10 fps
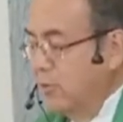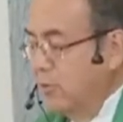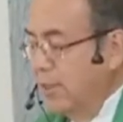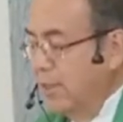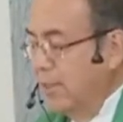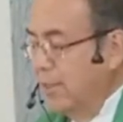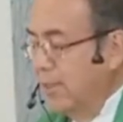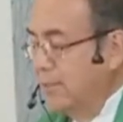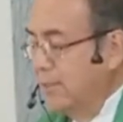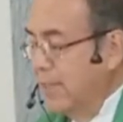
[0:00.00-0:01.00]
Sucedió
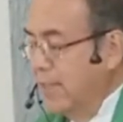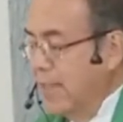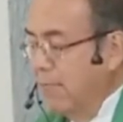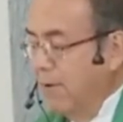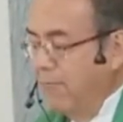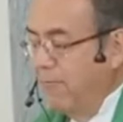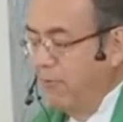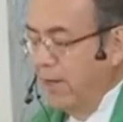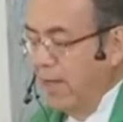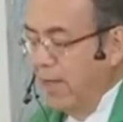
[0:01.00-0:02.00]
que por el mismo
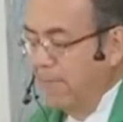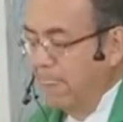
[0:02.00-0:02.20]
camino